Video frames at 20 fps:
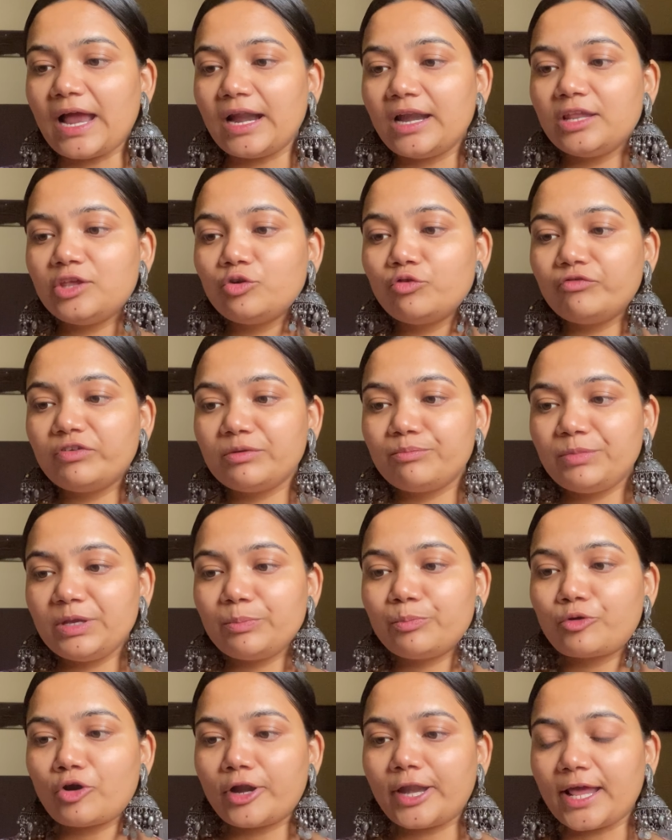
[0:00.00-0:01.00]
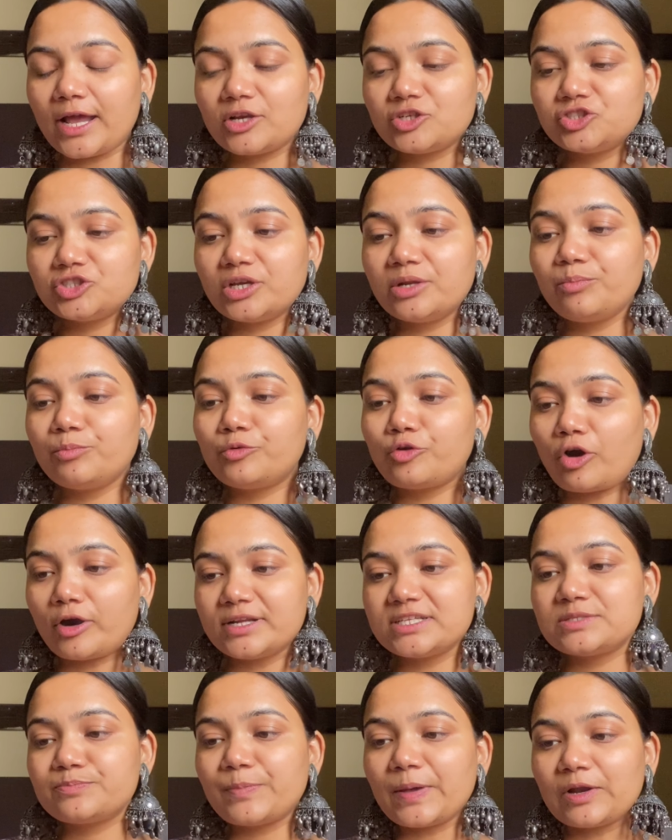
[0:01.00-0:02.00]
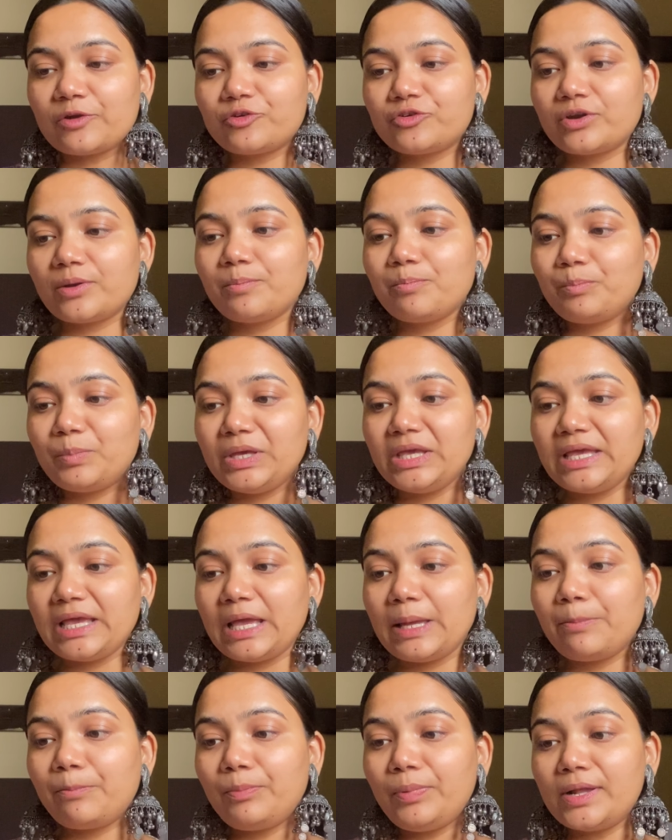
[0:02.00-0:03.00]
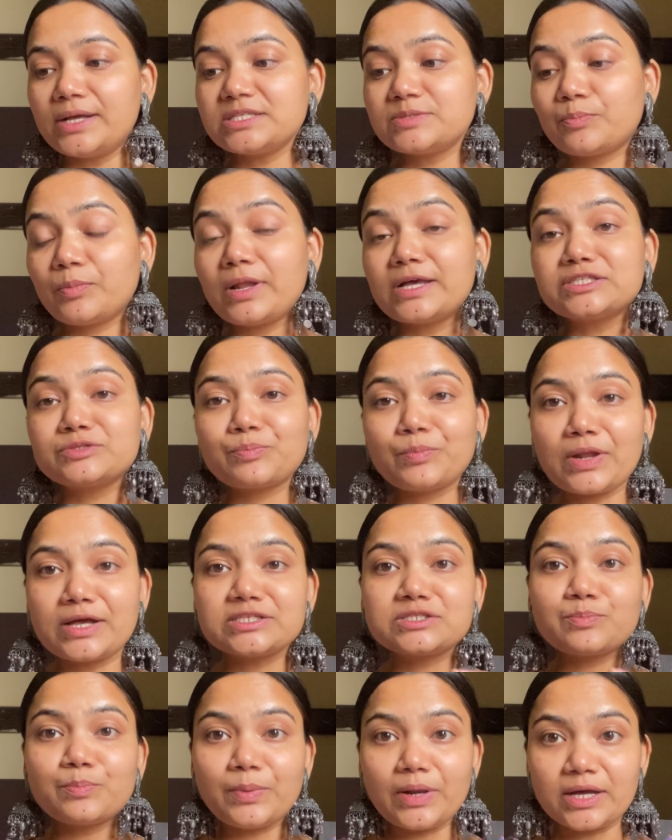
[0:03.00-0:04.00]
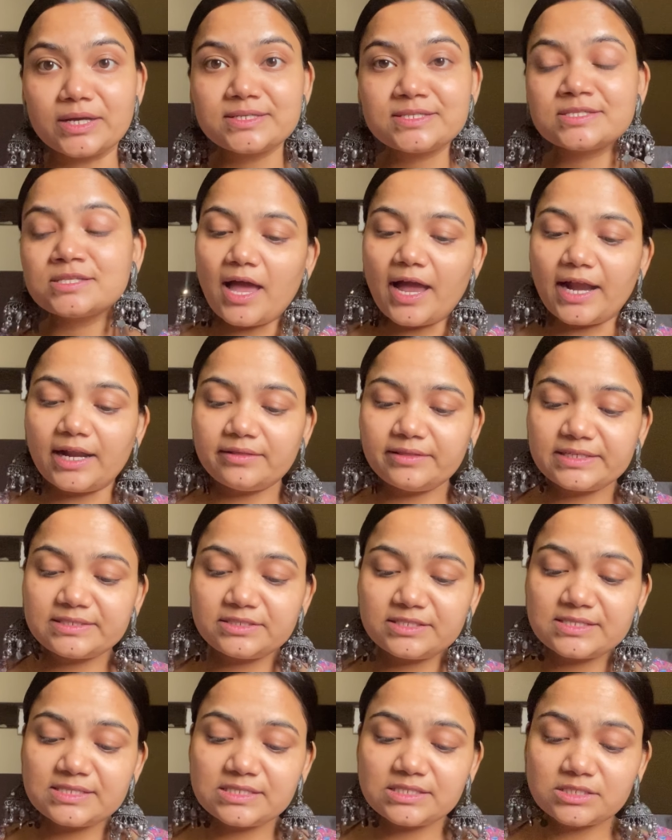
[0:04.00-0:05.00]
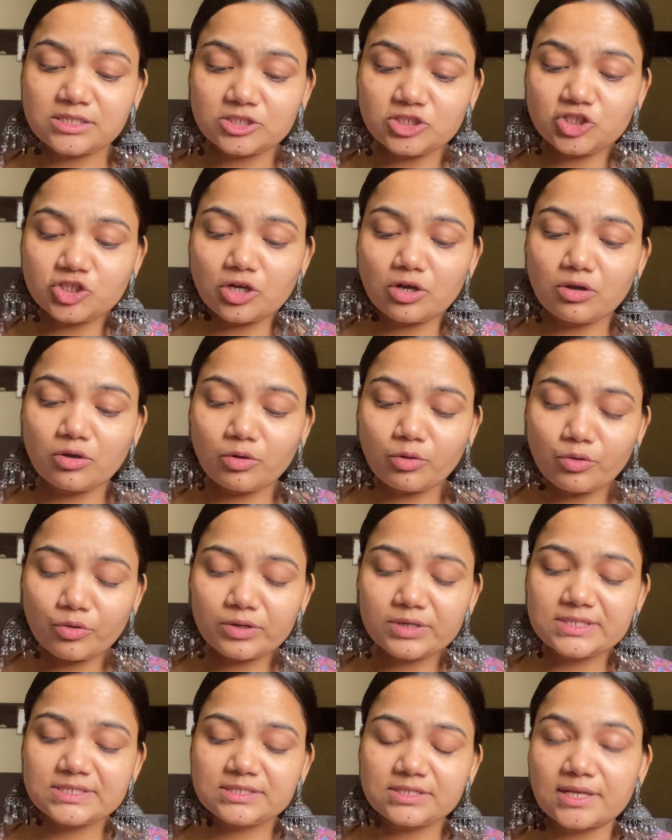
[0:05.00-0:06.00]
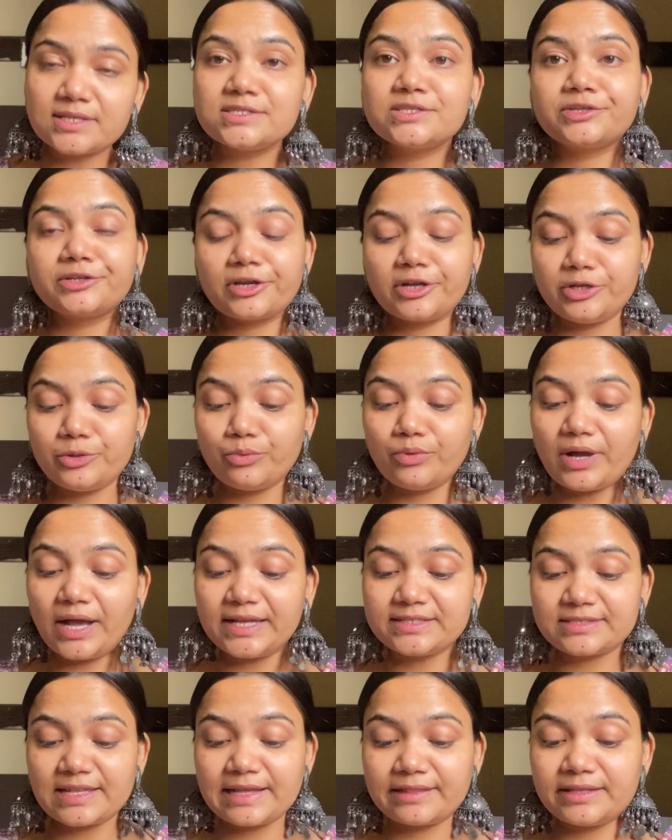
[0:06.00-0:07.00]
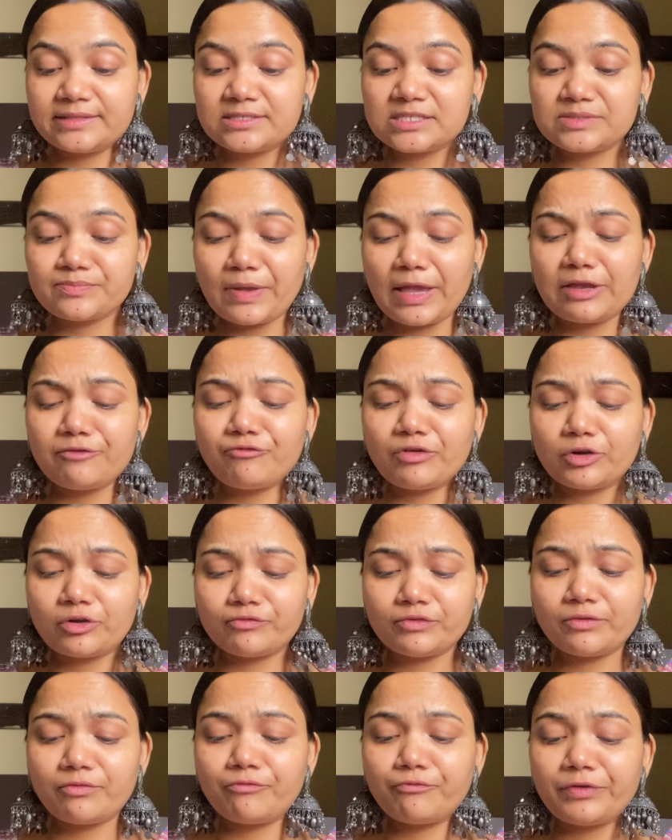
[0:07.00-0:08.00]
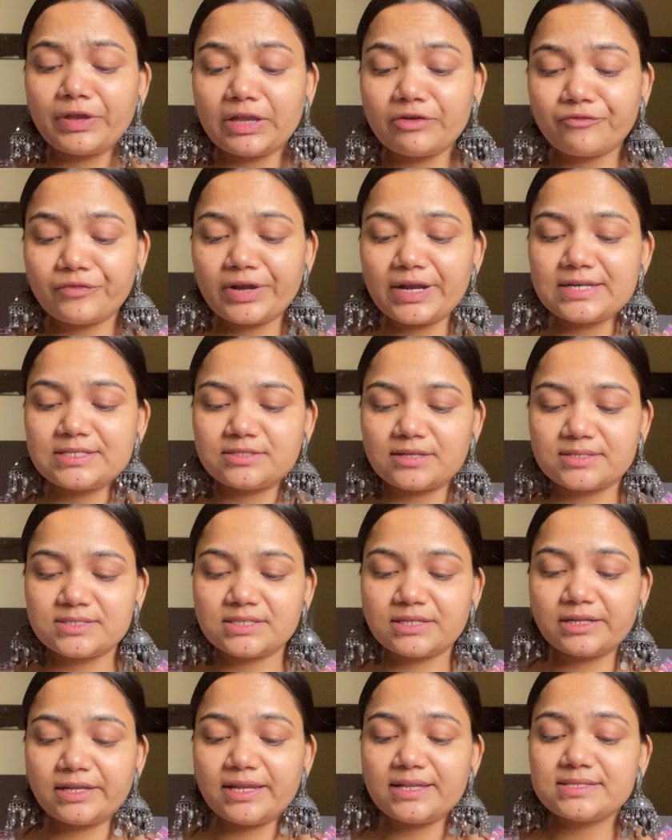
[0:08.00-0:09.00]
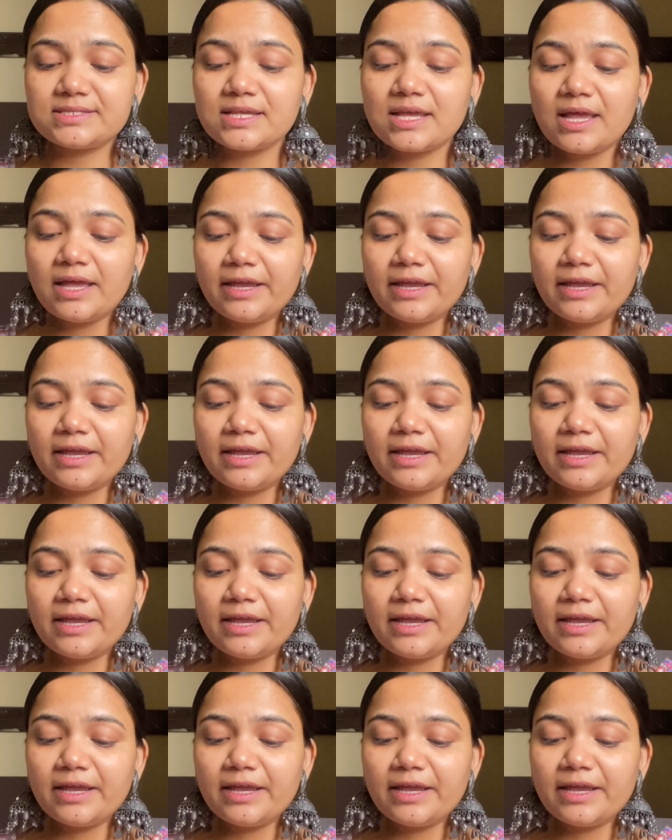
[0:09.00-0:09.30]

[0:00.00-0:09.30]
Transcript: and UVB protection broad spectrum PA++++ and this is such a good sunscreen you guys like this is my one of the favorite sunscreens